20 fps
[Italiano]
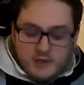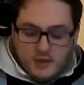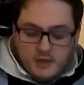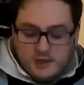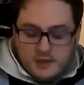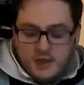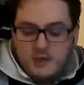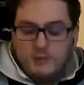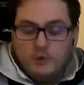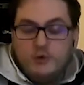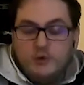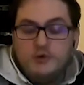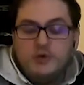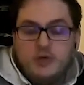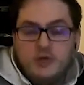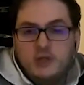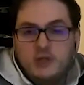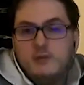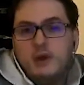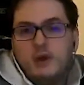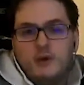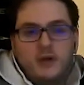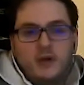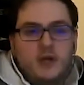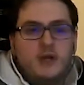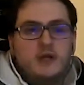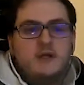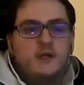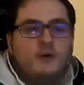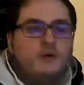che saremmo riusciti mai a
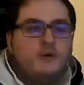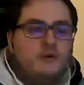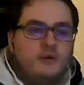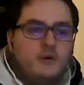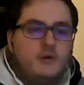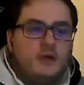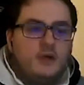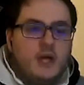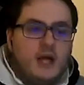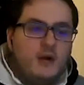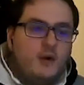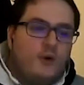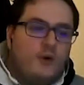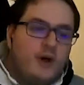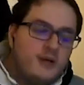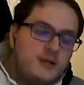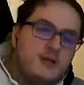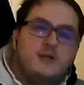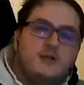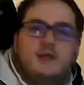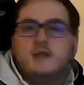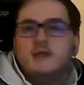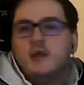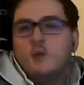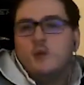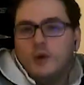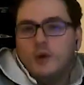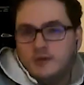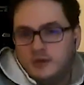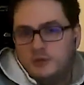organizzare un torneo a
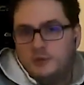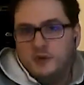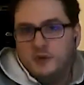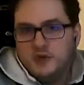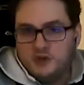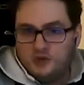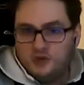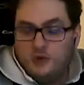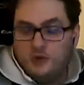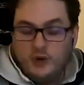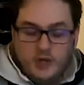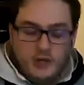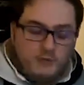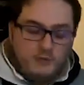64 persone.